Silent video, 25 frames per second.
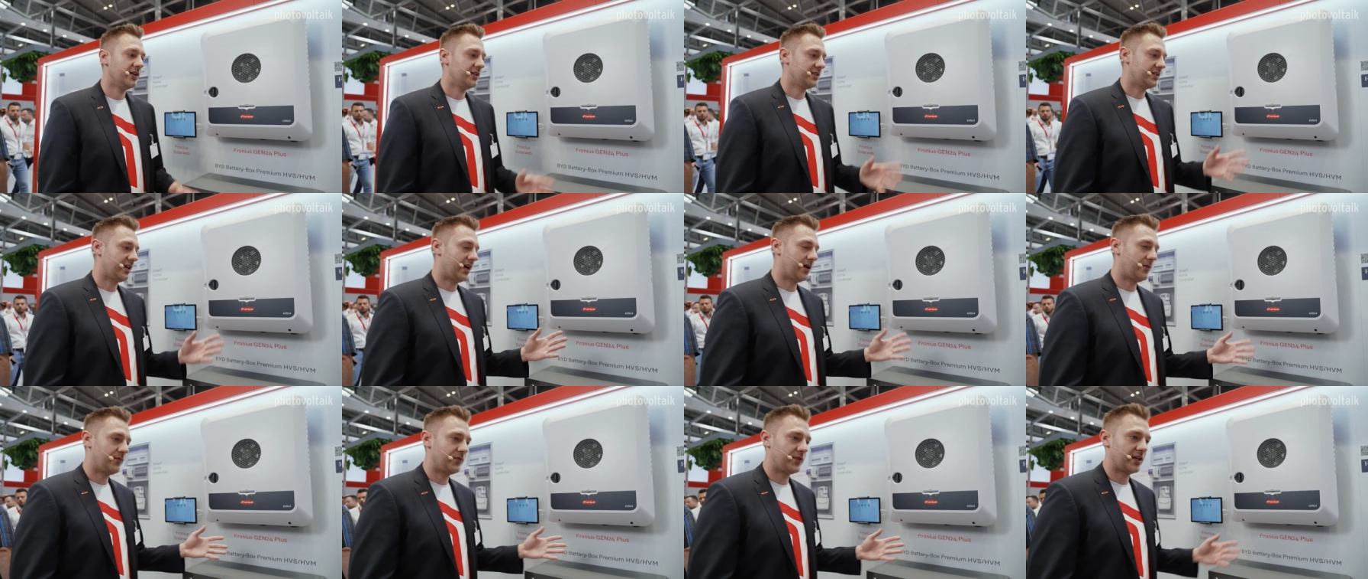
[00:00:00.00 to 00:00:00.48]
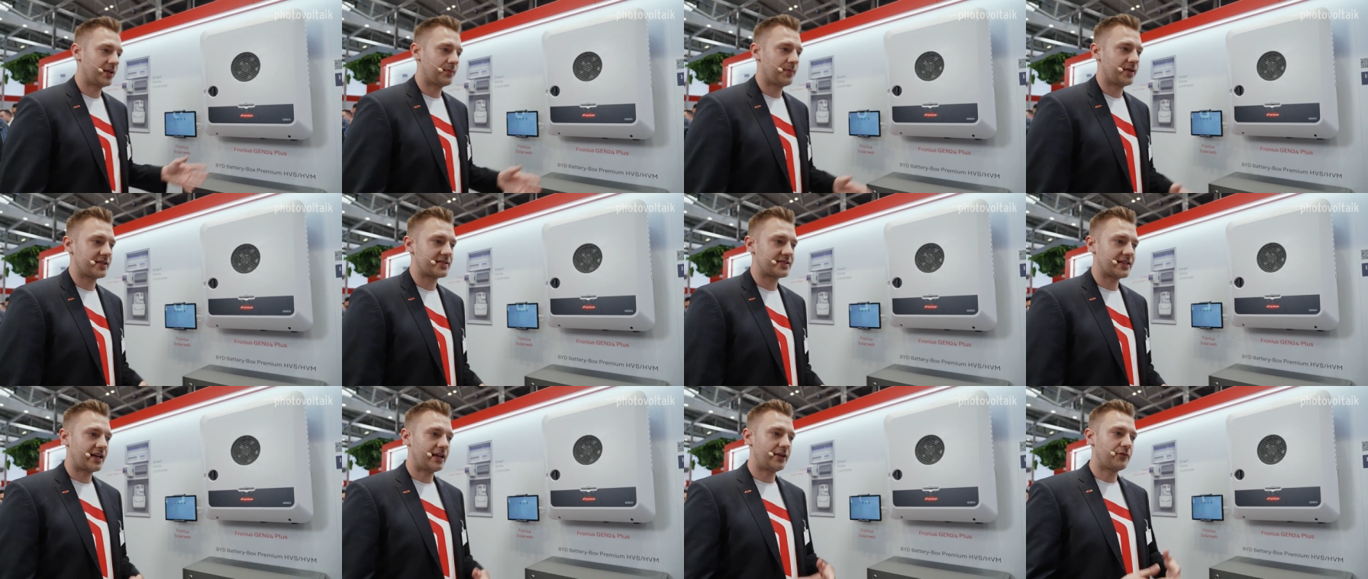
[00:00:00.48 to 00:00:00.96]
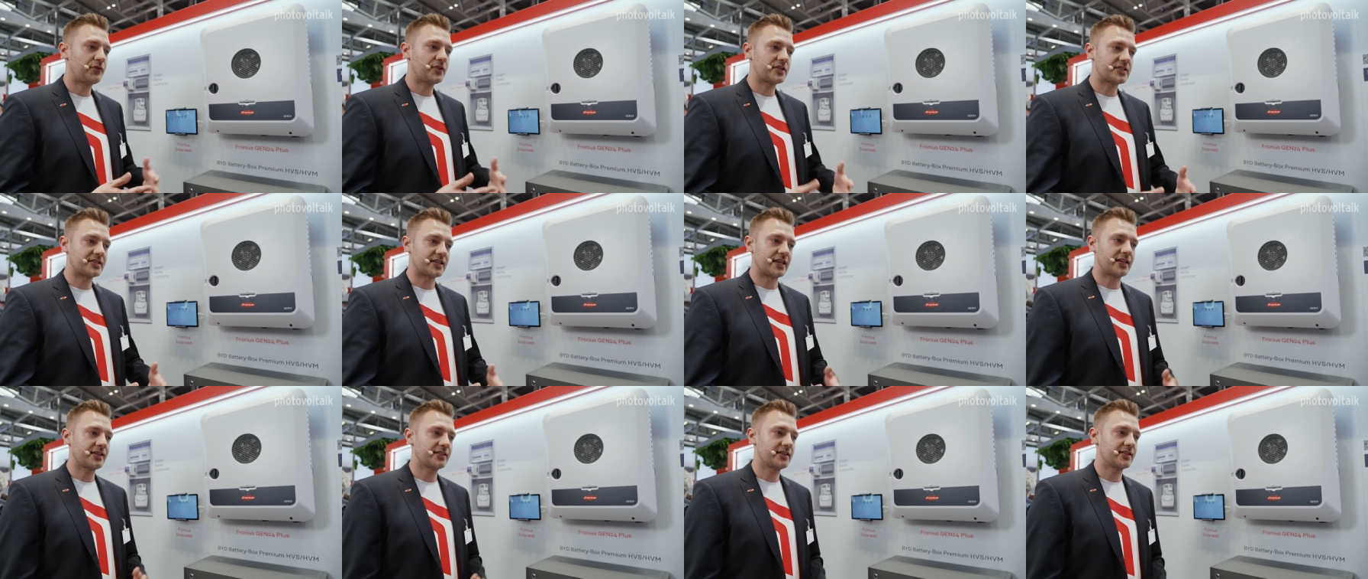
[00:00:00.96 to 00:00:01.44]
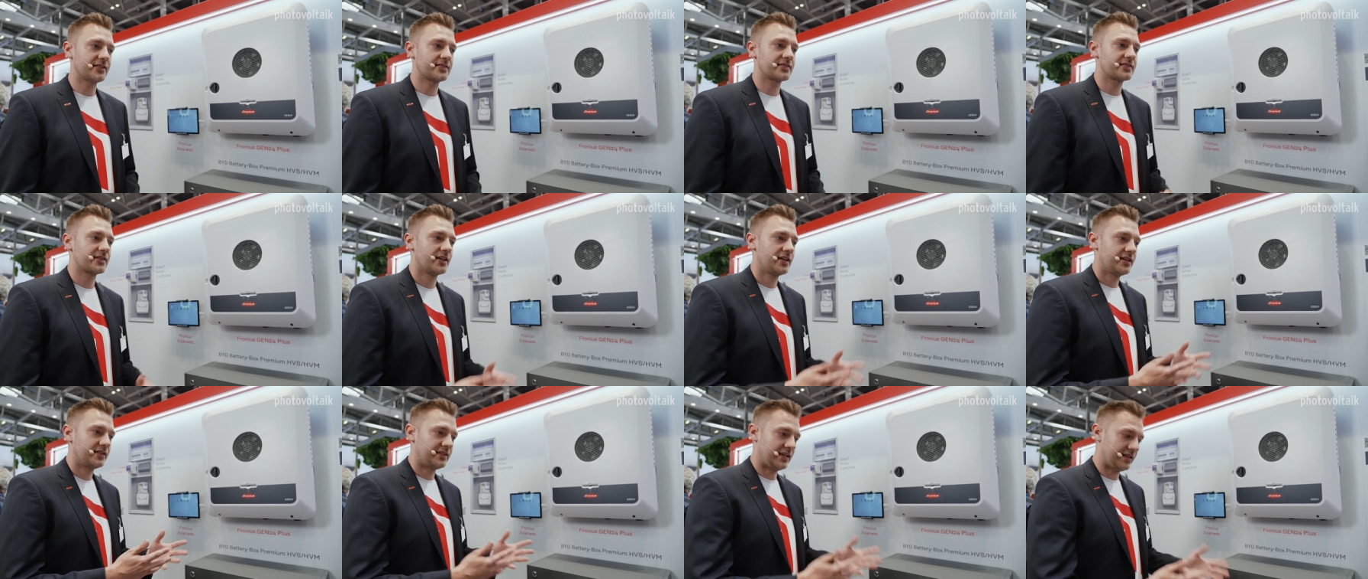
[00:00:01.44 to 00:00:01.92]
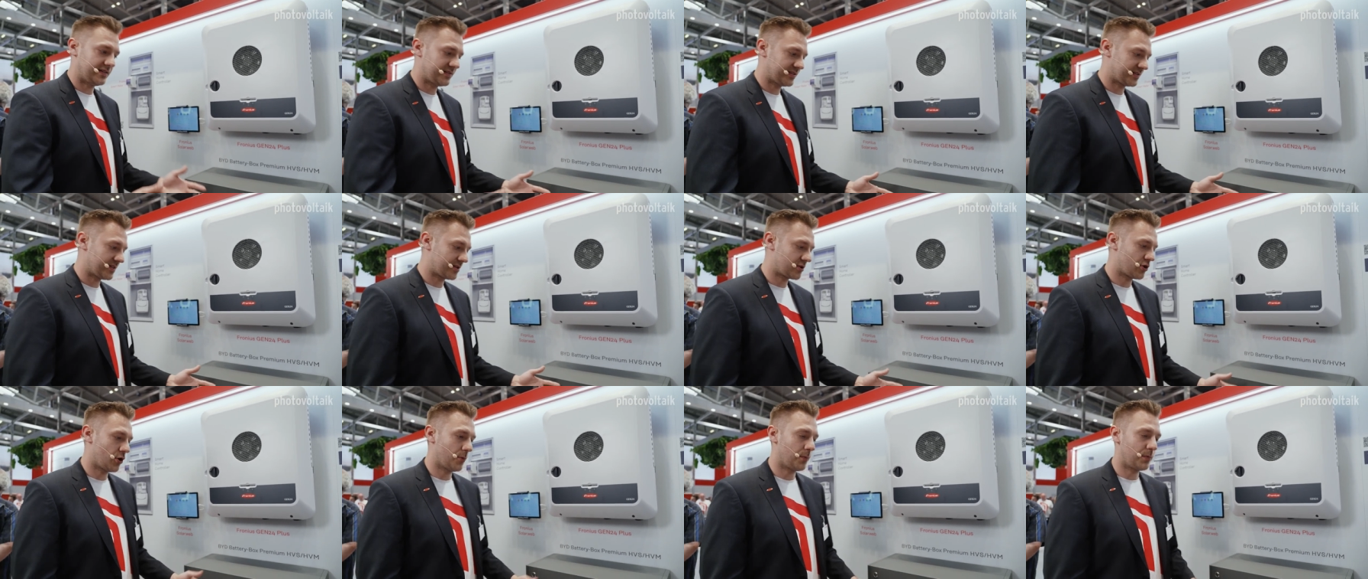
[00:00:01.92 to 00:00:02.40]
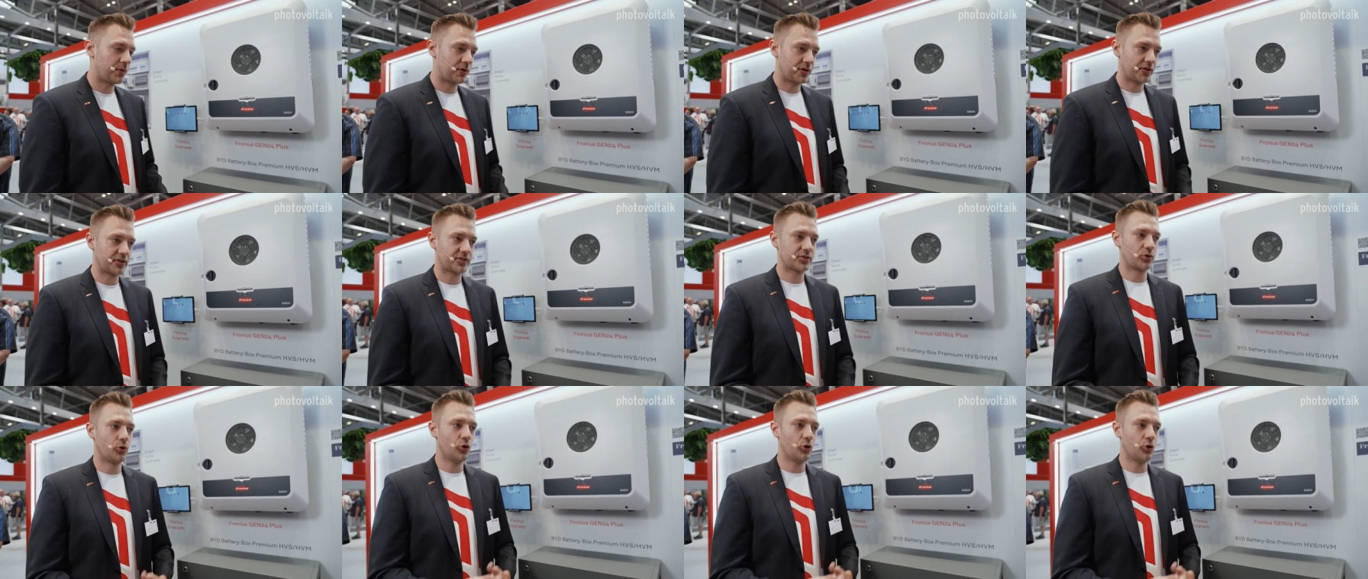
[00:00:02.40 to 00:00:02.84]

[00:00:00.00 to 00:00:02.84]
Da haben wir eben ein sehr effizientes, DC gekoppeltes